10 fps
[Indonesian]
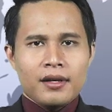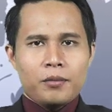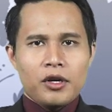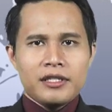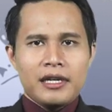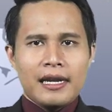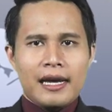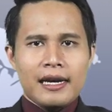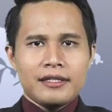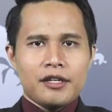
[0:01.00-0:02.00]
Kepolisian
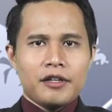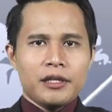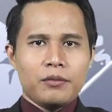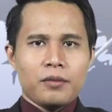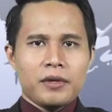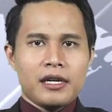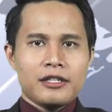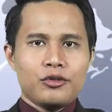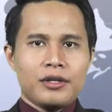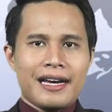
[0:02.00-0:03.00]
daerah Jawa Timur
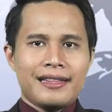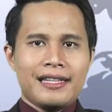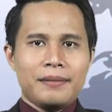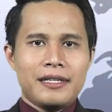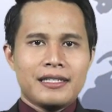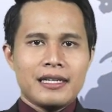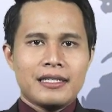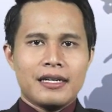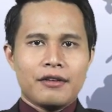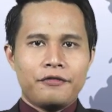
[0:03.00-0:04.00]
menerjunkan tim
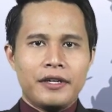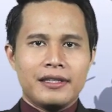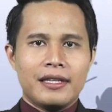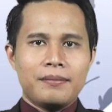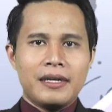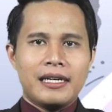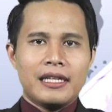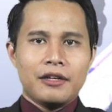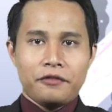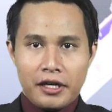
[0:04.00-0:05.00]
Disaster Victim
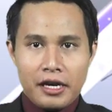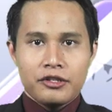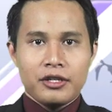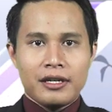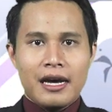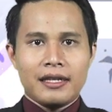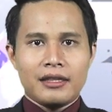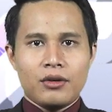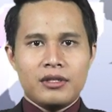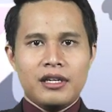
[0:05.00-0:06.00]
Identification
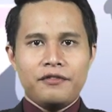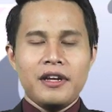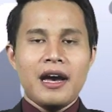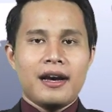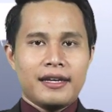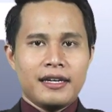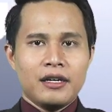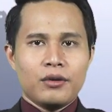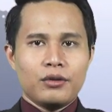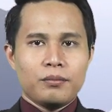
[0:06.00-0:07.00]
atau DVI
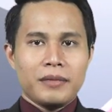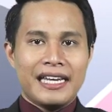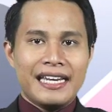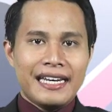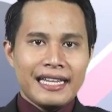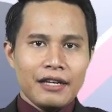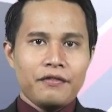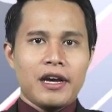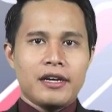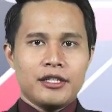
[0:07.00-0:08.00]
untuk
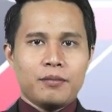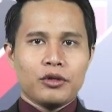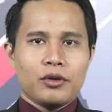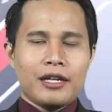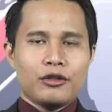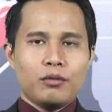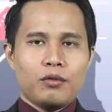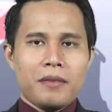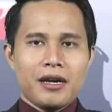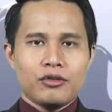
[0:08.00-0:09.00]
mengidentifikasi potongan
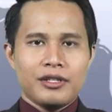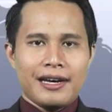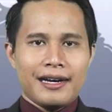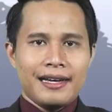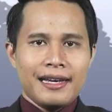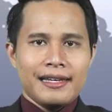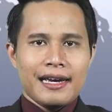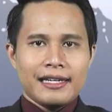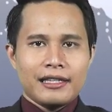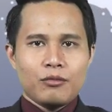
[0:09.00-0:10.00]
tubuh manusia
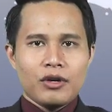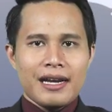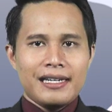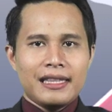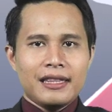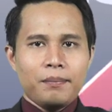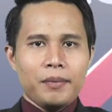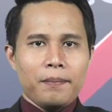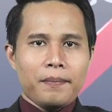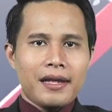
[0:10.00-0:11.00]
yang ditemukan di
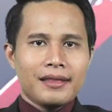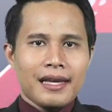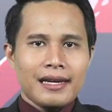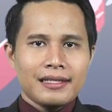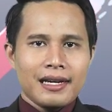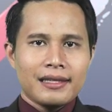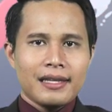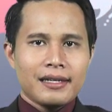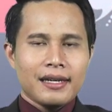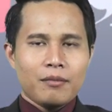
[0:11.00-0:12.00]
tepi pantai
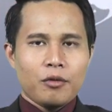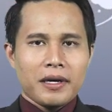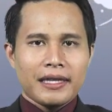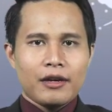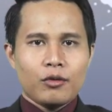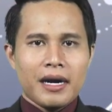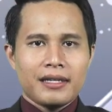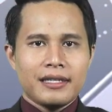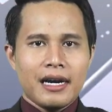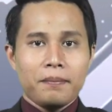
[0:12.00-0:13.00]
selatan Kabupaten
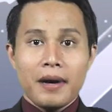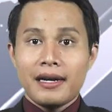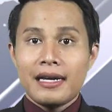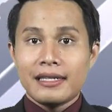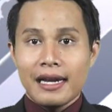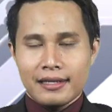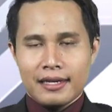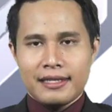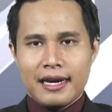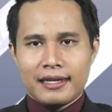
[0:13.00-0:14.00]
Lumajang pada
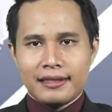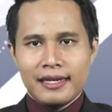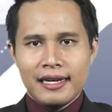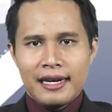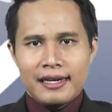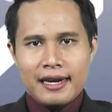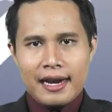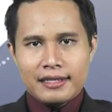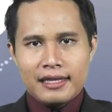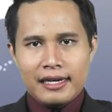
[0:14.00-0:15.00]
Selasa siang.
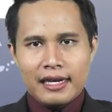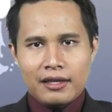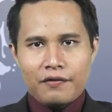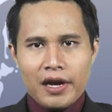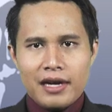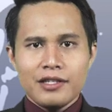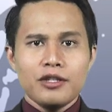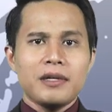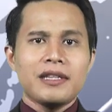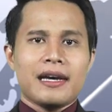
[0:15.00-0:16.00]
Dari hasil identifikasi
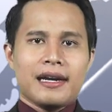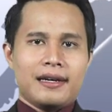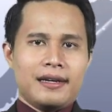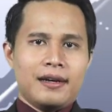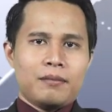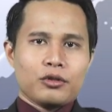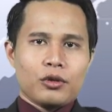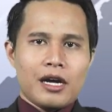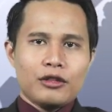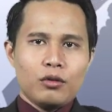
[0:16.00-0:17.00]
sementara,
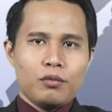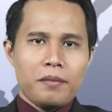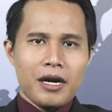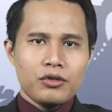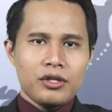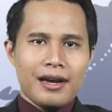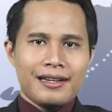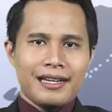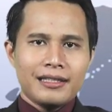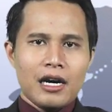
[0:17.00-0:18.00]
potongan tubuh
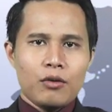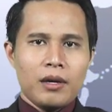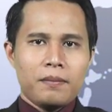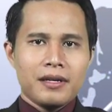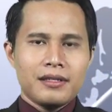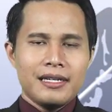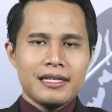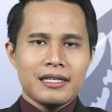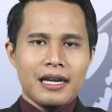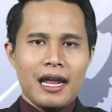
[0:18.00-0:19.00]
manusia diketahui
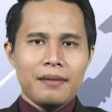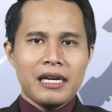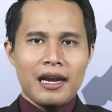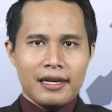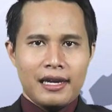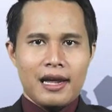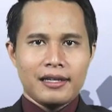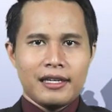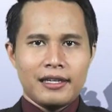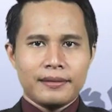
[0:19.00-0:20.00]
berjenis kelamin
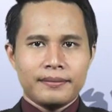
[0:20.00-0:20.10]
laki-laki.